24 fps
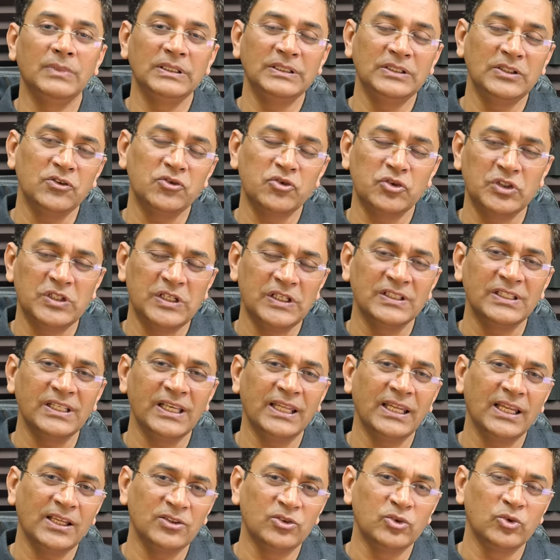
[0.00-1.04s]
ये चीज़ें हैं
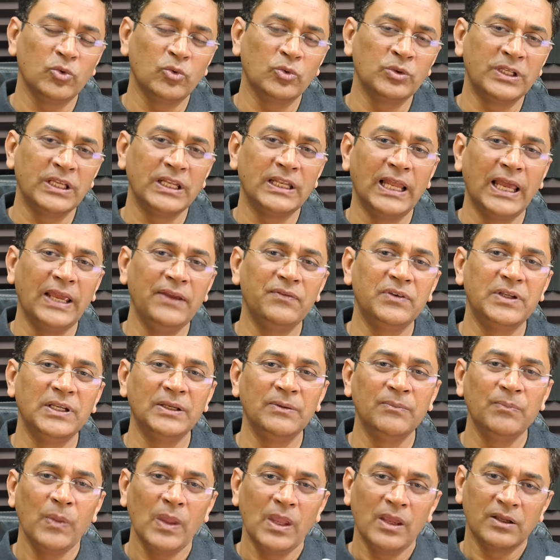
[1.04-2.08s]
ना जो उनकी लाइफ की
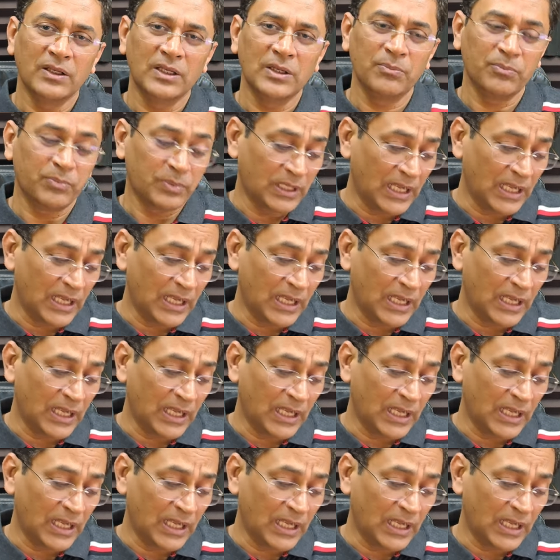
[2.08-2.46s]
कि